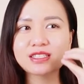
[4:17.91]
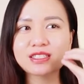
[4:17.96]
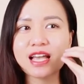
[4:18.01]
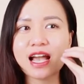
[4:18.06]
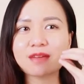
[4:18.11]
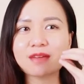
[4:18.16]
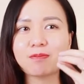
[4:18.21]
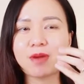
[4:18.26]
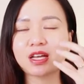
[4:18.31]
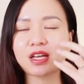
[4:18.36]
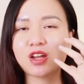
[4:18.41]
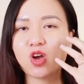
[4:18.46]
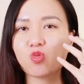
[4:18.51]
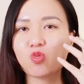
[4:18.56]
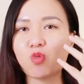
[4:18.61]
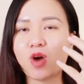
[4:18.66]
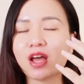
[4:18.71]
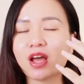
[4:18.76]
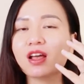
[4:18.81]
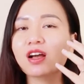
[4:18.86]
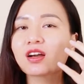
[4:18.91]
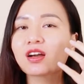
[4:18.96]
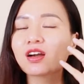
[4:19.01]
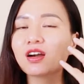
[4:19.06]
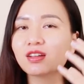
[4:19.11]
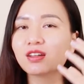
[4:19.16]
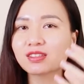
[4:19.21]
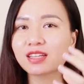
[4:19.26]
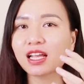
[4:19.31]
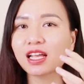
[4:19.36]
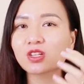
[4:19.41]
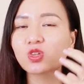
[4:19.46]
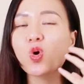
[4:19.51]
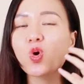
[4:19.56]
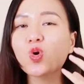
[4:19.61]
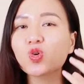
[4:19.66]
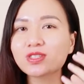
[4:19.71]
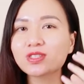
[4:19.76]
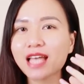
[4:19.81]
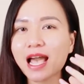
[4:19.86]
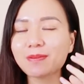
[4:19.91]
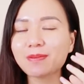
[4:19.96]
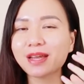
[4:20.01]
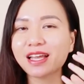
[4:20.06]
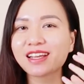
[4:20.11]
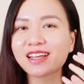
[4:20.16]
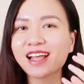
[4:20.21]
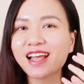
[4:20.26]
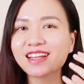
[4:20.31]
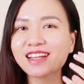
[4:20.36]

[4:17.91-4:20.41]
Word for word: trang mà nó quá là cứng này, thô ráp này,